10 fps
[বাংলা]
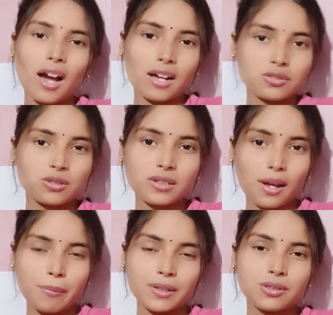আর যদি
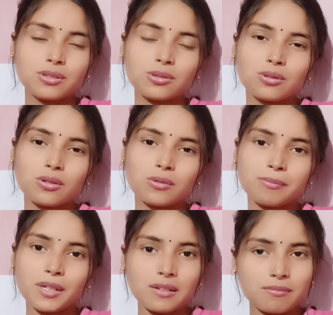না পাচ্ছ তো
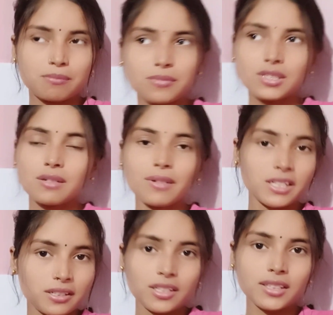বেল যে
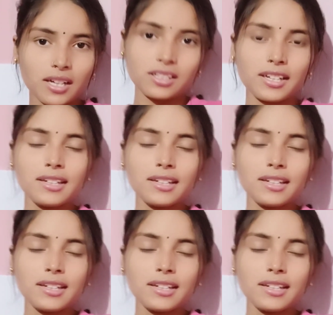বাটনটা থাকে